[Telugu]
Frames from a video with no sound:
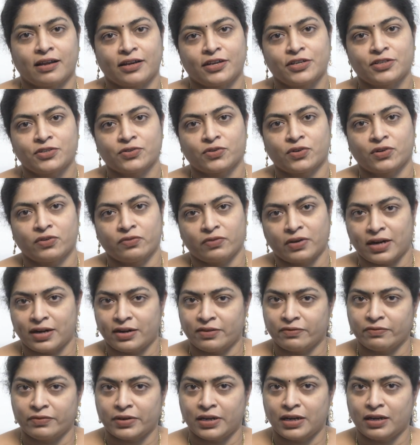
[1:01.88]
రాయించుకొని
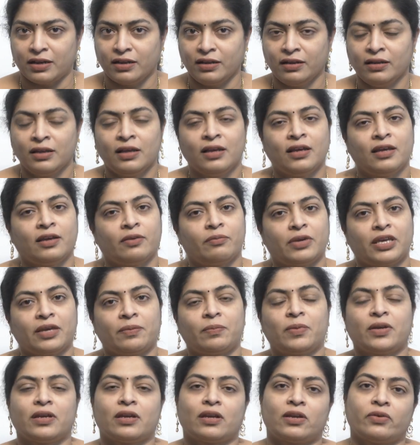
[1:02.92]
వాడడం వల్ల
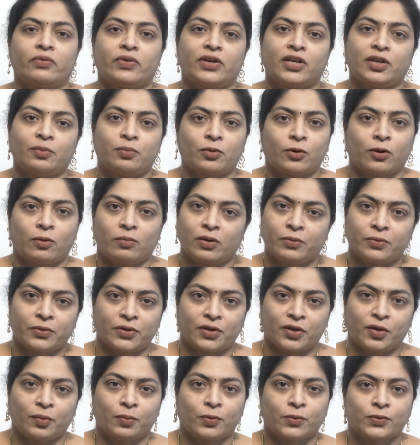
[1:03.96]
బేబీకి ఎటువంటి ప్రాబ్లం
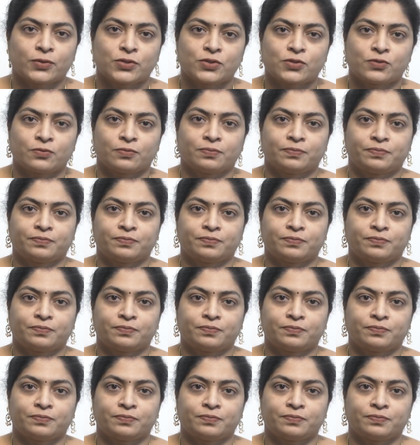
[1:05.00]
ఉండకపోవచ్చు